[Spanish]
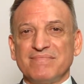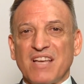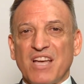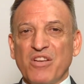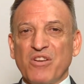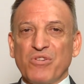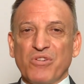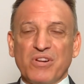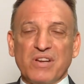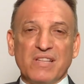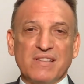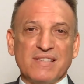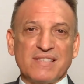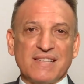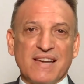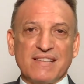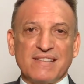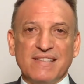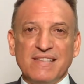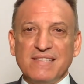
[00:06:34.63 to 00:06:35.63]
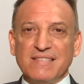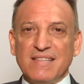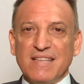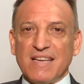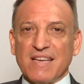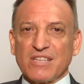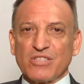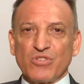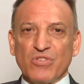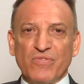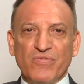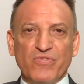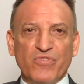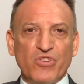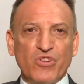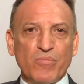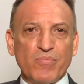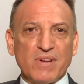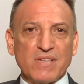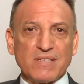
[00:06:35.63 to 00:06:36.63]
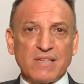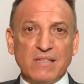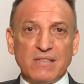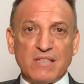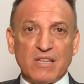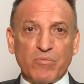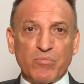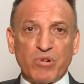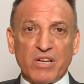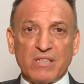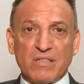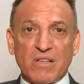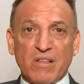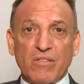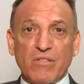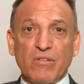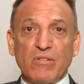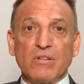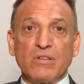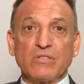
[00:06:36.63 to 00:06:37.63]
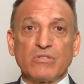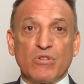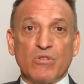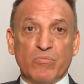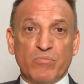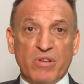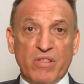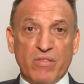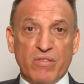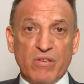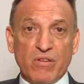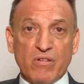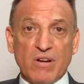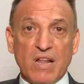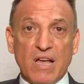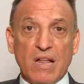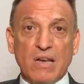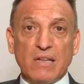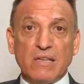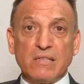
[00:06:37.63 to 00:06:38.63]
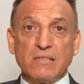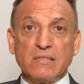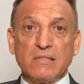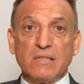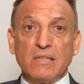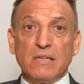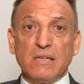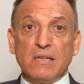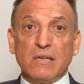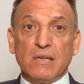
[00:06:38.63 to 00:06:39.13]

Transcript: Hay corrientes artísticas con formas e interpretaciones convencionales,